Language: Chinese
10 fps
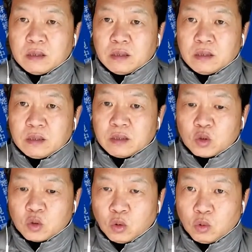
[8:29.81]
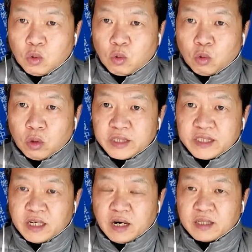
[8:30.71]
呃，中国
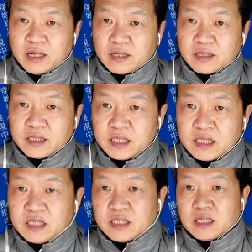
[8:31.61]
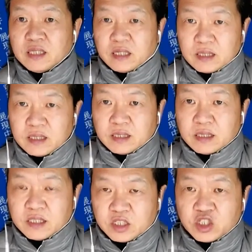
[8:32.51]
强大的经济的能力，
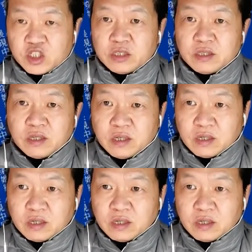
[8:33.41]
以及